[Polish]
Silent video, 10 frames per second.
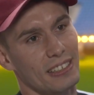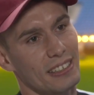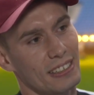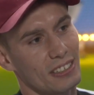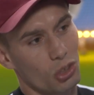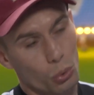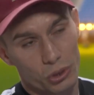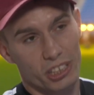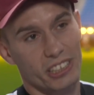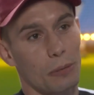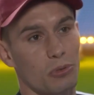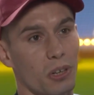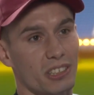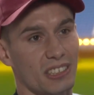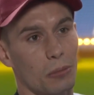e, czy Usyk na
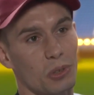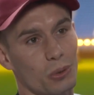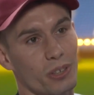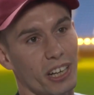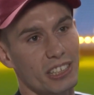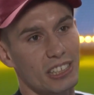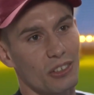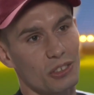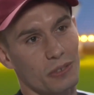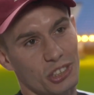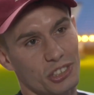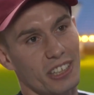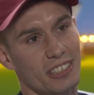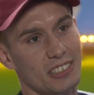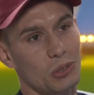przykład, tak samo z Ukrainy, oni
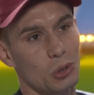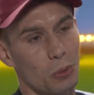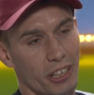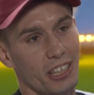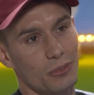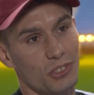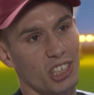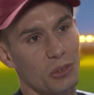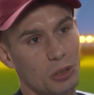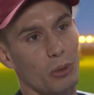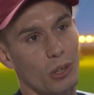właśnie stosują takie ćwiczenia